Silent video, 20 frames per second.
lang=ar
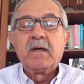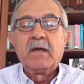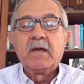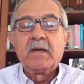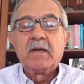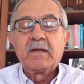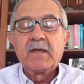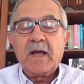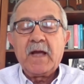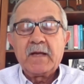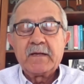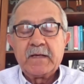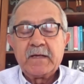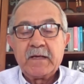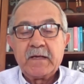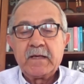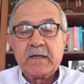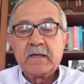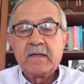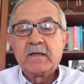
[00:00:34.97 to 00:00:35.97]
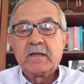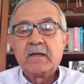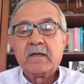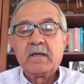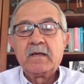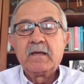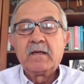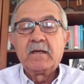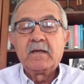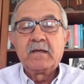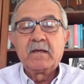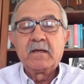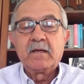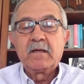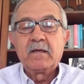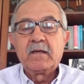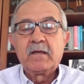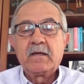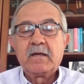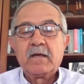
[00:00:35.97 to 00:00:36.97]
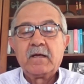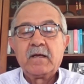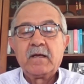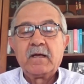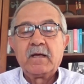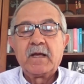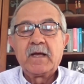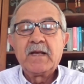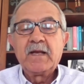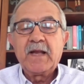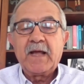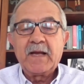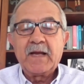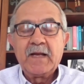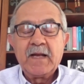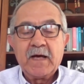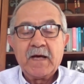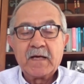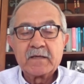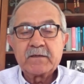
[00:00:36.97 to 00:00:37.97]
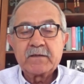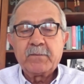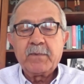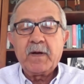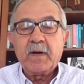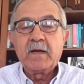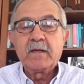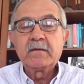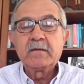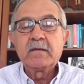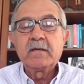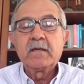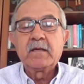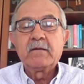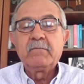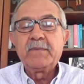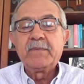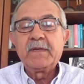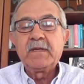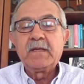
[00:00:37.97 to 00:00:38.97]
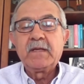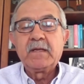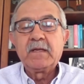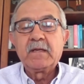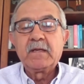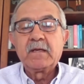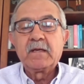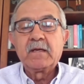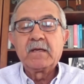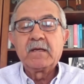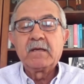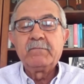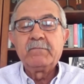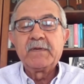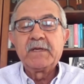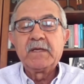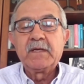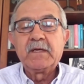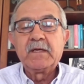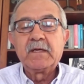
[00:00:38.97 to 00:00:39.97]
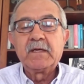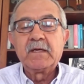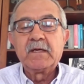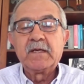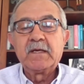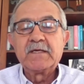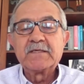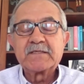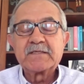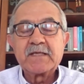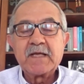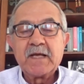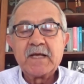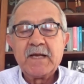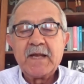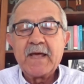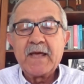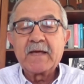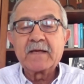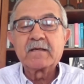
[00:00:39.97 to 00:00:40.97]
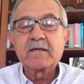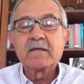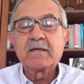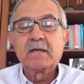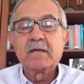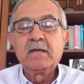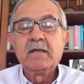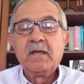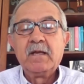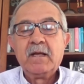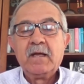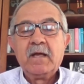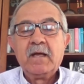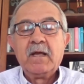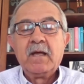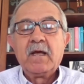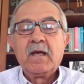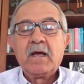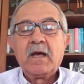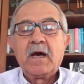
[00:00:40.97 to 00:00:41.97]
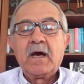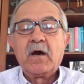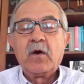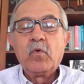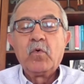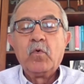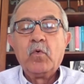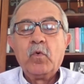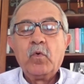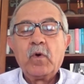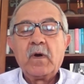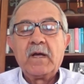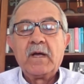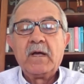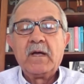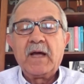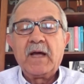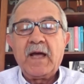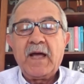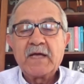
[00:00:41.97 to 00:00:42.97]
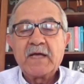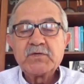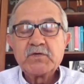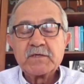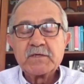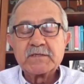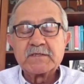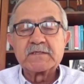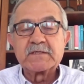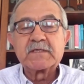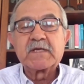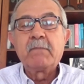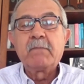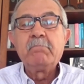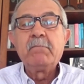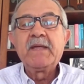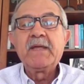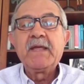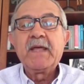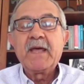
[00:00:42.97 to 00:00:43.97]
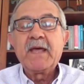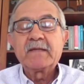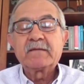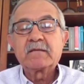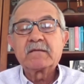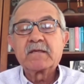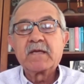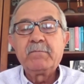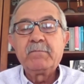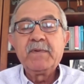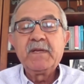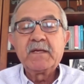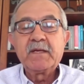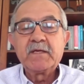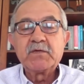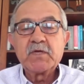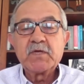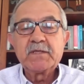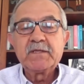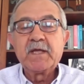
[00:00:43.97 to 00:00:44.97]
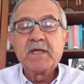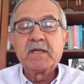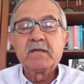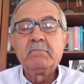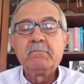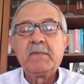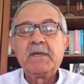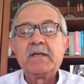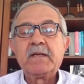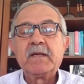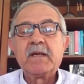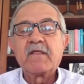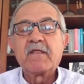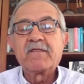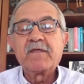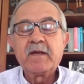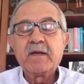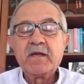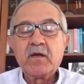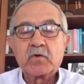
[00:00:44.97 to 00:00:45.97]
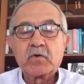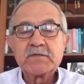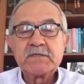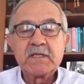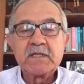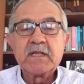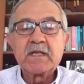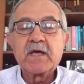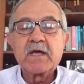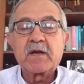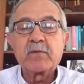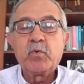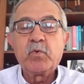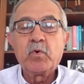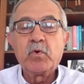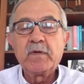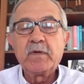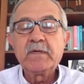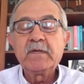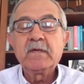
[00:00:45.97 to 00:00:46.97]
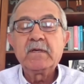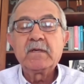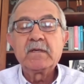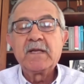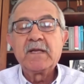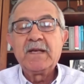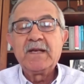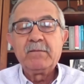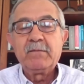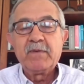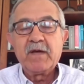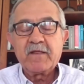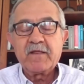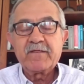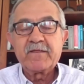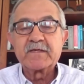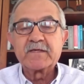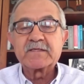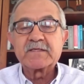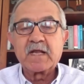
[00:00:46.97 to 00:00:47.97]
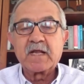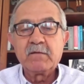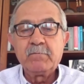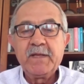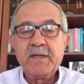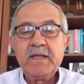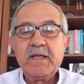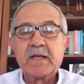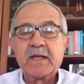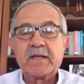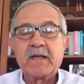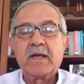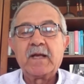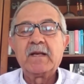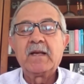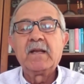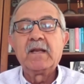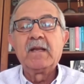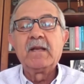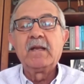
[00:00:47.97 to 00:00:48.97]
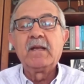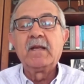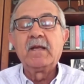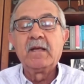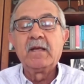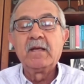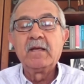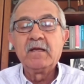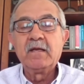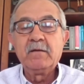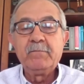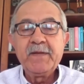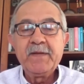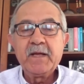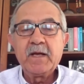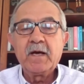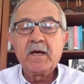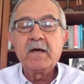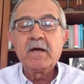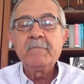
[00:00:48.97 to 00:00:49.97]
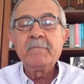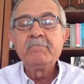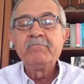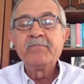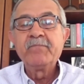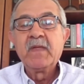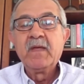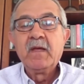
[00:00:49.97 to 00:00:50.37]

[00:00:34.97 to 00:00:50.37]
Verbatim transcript: آه، يعني إلى علاقة طبعا باستهلاك أو حجز كميات كبيرة جدا من ثاني أكسيد الكربون يلي بيأثر سلبيا على البيئة